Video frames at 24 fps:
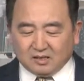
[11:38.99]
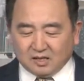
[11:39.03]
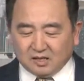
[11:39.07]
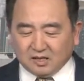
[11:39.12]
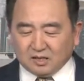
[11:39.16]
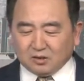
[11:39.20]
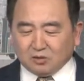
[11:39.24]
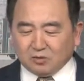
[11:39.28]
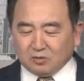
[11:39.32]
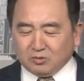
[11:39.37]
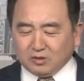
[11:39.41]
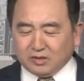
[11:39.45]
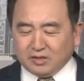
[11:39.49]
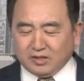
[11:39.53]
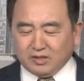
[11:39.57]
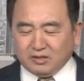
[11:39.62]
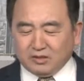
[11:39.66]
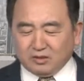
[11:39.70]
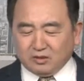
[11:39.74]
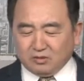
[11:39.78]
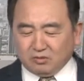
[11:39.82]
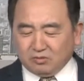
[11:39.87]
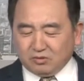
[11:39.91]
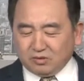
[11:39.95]
这个东西
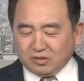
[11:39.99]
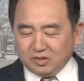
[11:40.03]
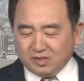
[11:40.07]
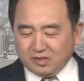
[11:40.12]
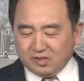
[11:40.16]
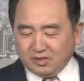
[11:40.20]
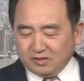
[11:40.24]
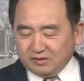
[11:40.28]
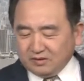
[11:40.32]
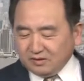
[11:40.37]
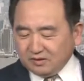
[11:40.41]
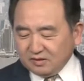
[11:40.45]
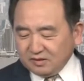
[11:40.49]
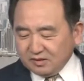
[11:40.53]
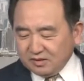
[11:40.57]
就是。